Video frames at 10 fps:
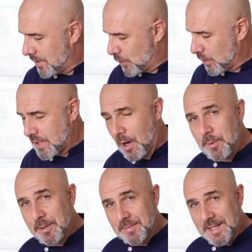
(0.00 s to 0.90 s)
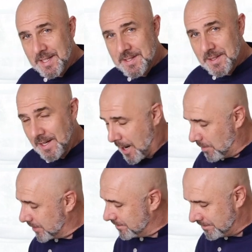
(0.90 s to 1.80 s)
zusammen mit diesen
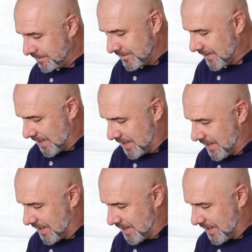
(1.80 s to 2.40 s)
Grammeln, das